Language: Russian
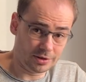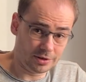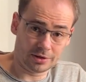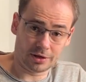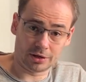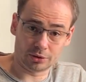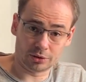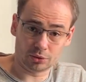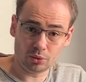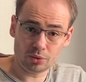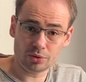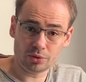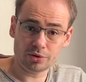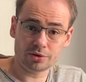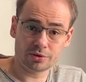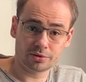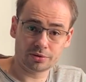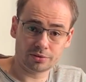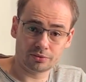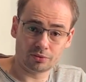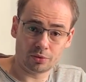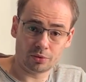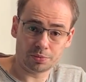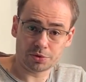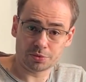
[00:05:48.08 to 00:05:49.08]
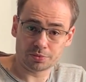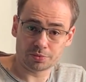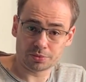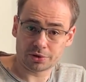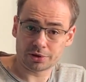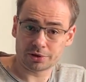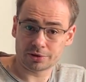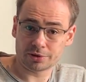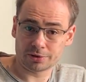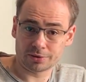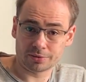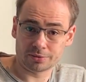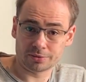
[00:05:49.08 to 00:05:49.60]
которые, в
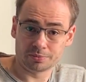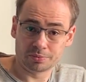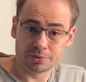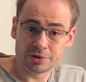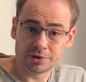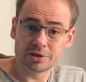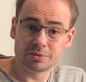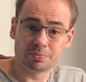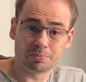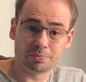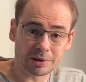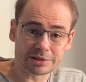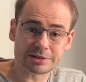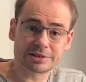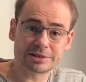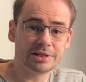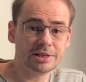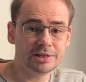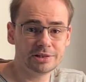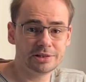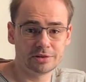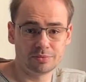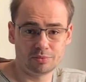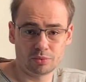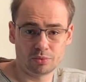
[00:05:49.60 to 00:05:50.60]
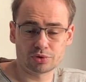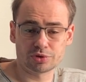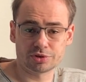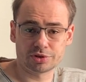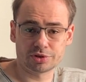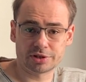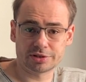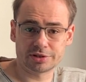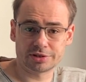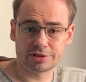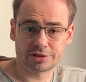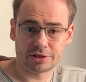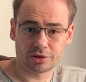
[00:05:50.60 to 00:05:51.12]
общем-то, были последним, можно
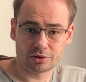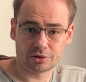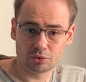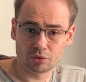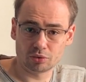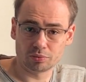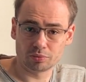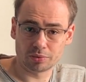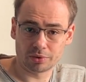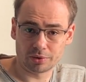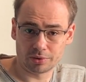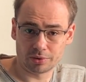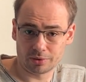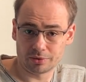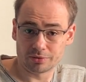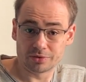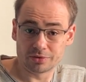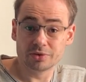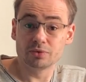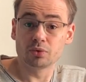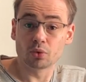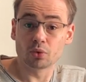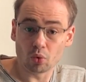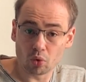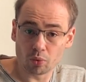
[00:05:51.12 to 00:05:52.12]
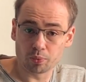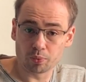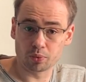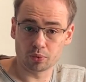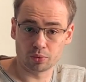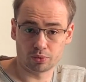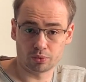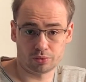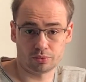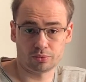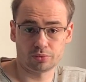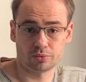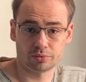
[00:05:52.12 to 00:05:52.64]
сказать, окном в
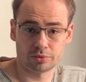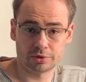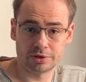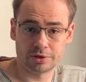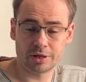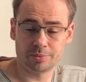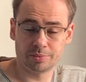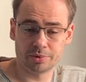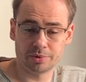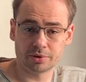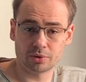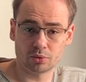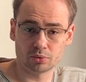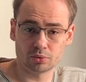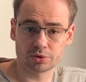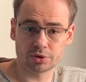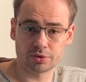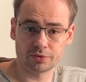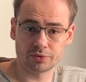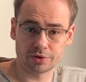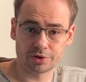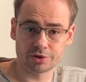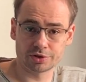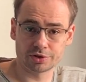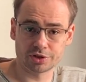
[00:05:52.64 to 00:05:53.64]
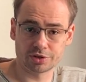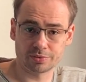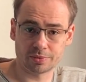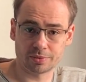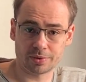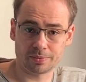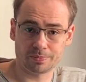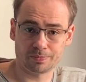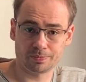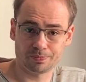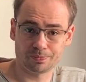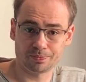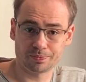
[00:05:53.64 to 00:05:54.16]
Европу для белорусского
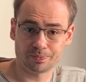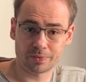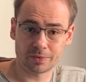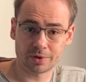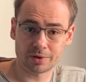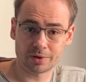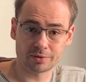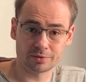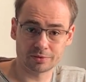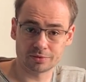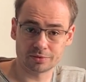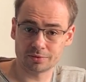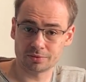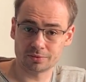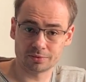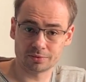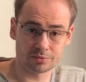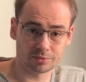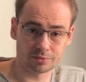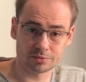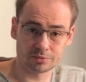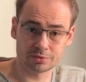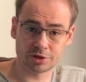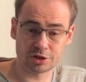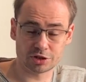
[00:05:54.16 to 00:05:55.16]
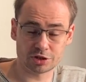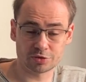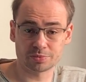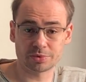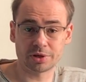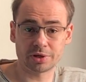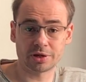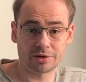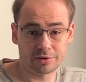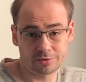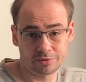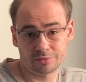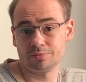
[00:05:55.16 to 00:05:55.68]
режима. Э, скажем
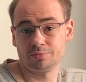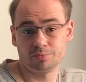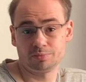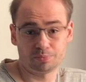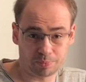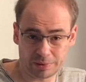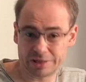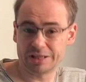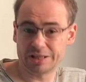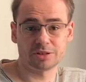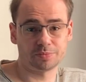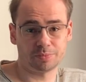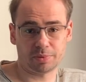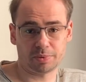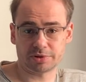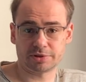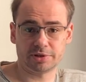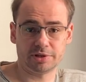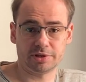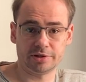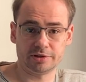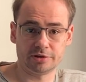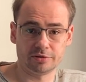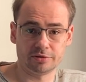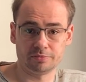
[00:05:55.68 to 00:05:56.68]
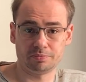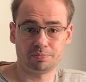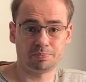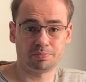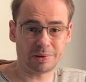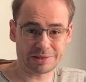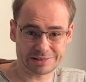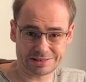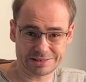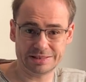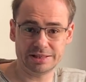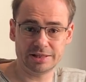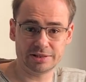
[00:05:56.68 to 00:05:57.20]
так, предпоследним.
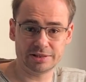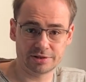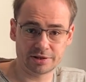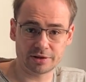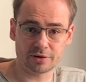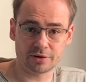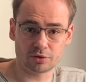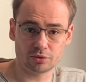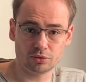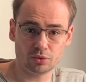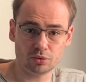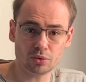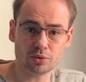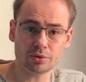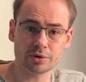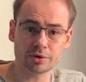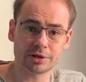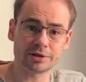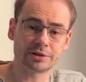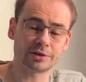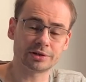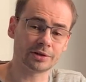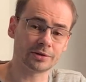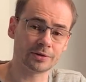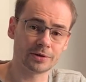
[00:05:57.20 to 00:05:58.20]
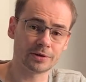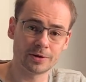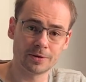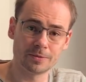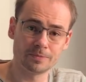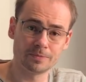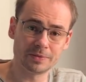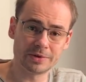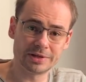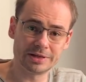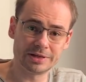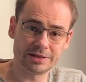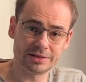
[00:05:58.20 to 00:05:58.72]
Последнее окно – это
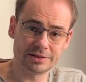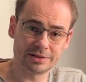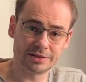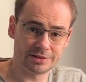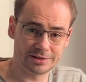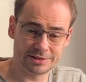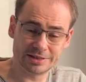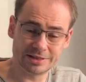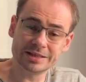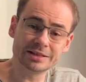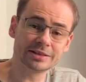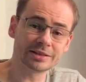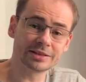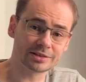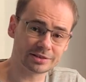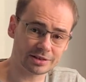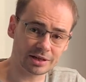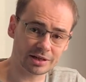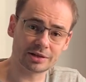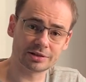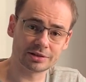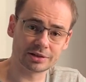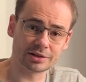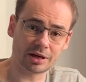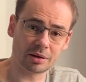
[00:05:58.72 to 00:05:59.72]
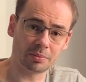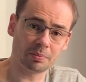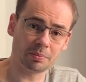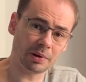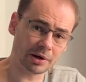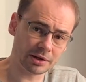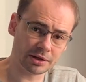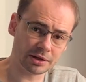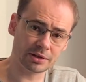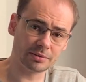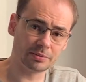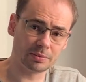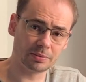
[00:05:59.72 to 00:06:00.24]
те иностранные
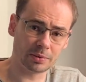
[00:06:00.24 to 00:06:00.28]
компании,